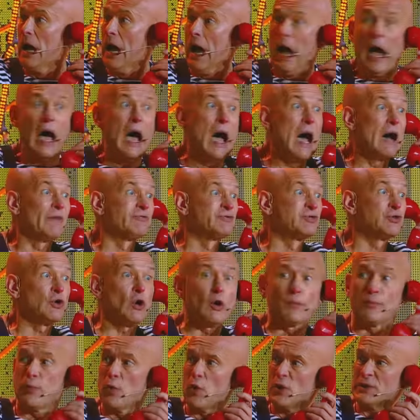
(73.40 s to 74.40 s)
А,
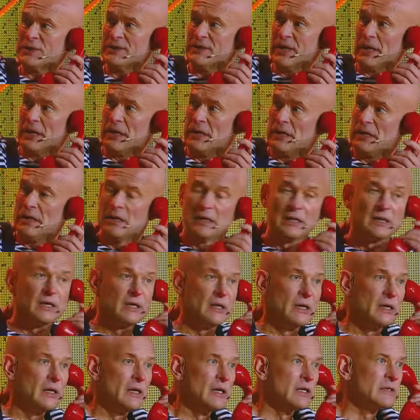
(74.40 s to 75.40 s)
все, поздно.
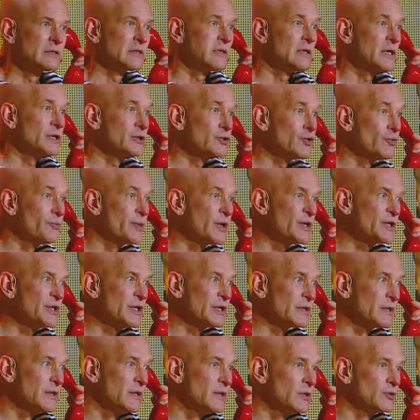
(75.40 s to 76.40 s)
Слышу,
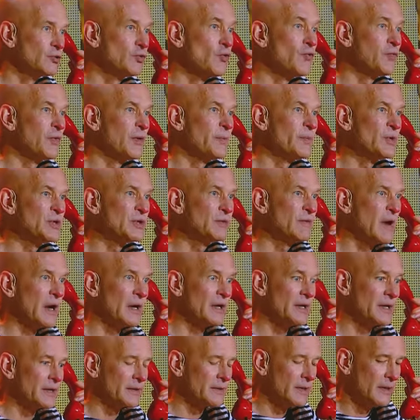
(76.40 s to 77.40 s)
бежит, туфлями
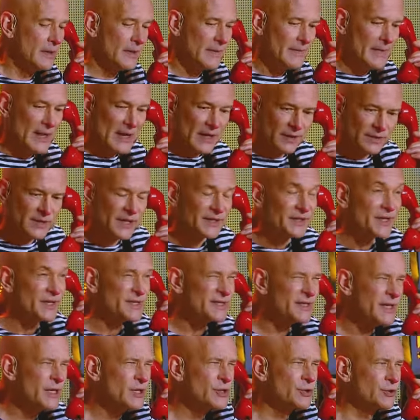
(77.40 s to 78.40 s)
чвакает. Ладно,
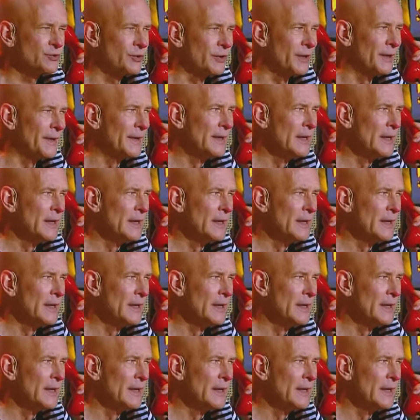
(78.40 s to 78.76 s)
знаешь что?